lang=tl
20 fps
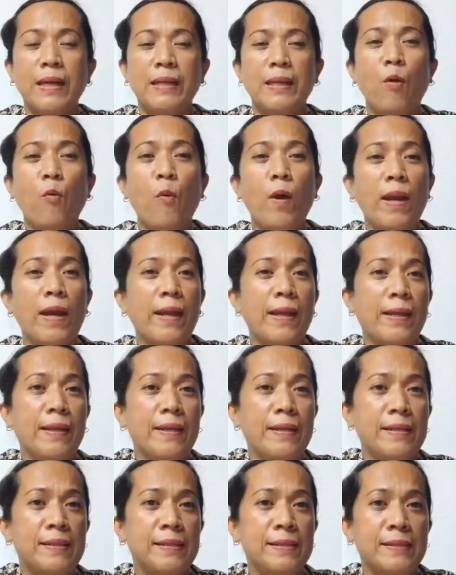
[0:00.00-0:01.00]
nawalan
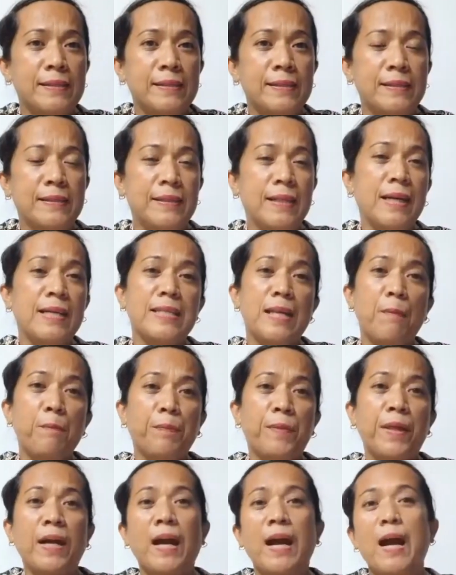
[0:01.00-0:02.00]
ng
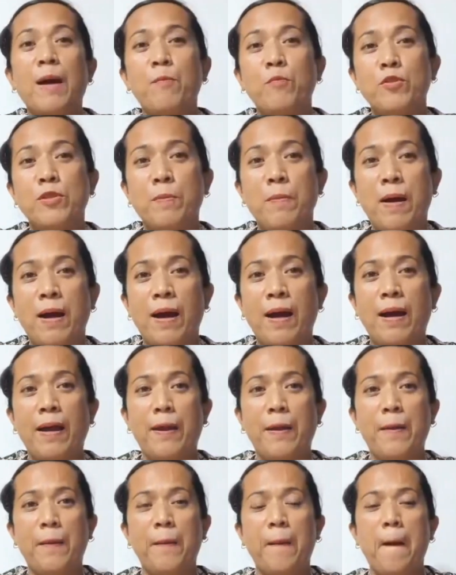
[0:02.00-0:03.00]
something ang amo sa
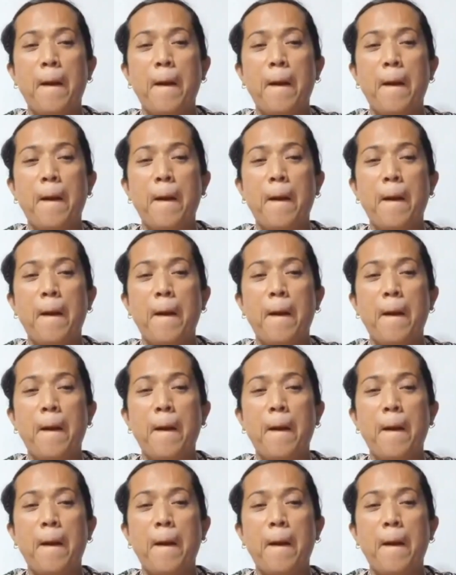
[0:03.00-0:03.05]
bahay.